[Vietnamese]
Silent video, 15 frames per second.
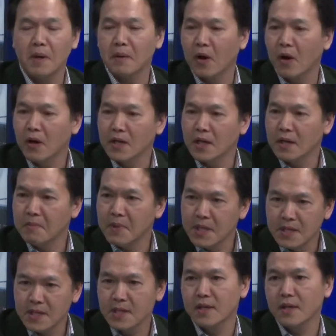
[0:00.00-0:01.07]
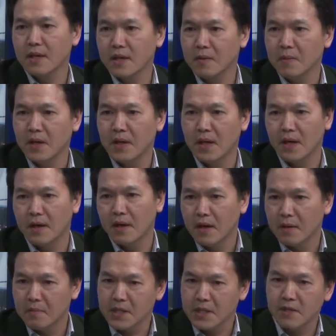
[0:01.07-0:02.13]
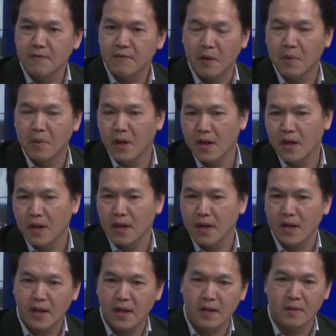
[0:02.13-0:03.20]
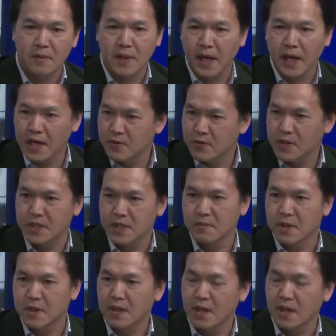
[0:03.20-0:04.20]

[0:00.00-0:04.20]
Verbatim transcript: mà có những cái biến chứng giống như là bác sĩ phong nói là cái nó bị aneurysm